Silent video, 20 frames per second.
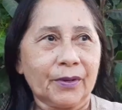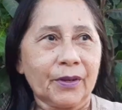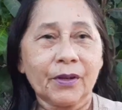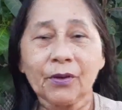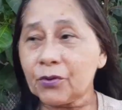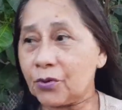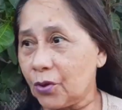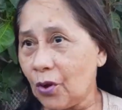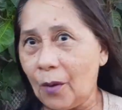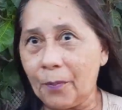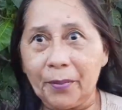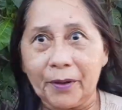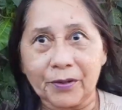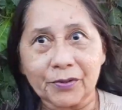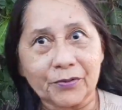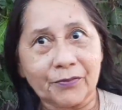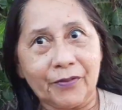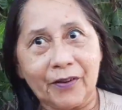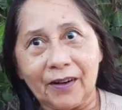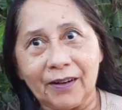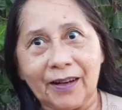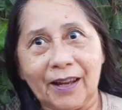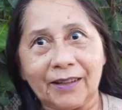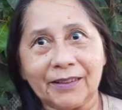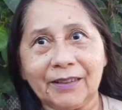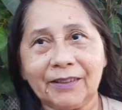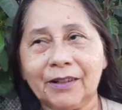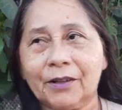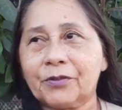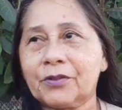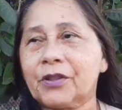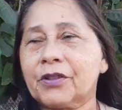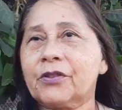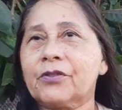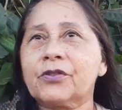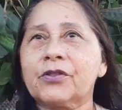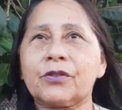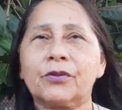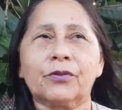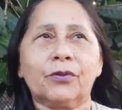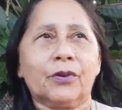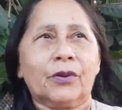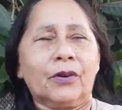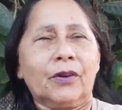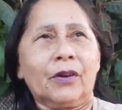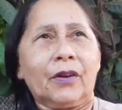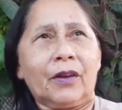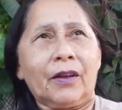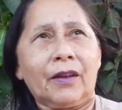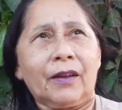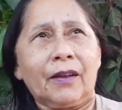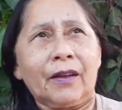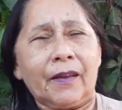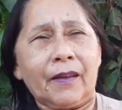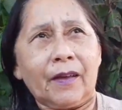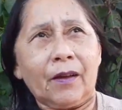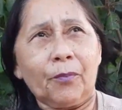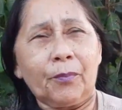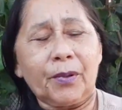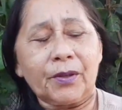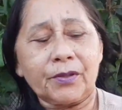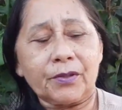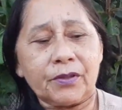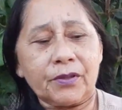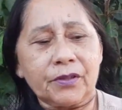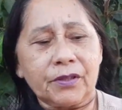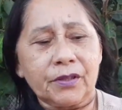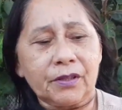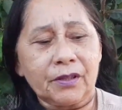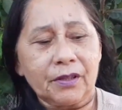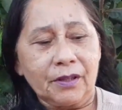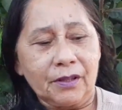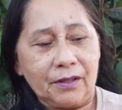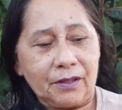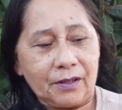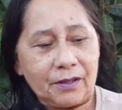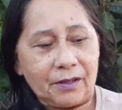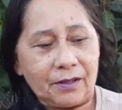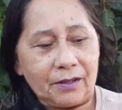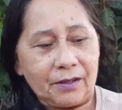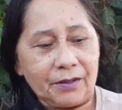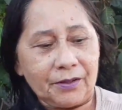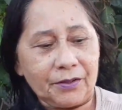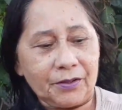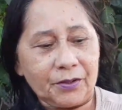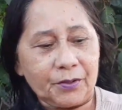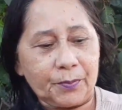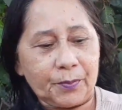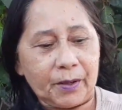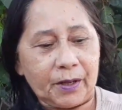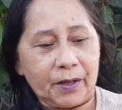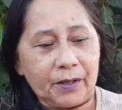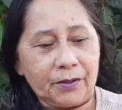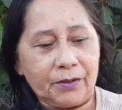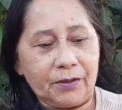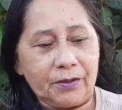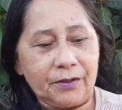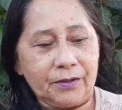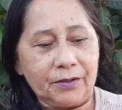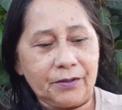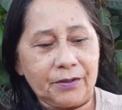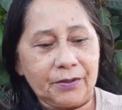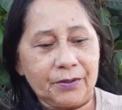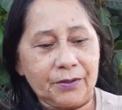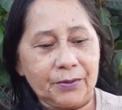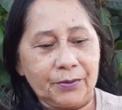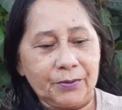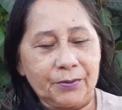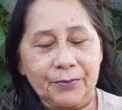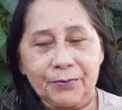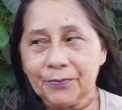Eu só penso, não falo nada não, gente. Eu digo, eu penso assim, que desperdício.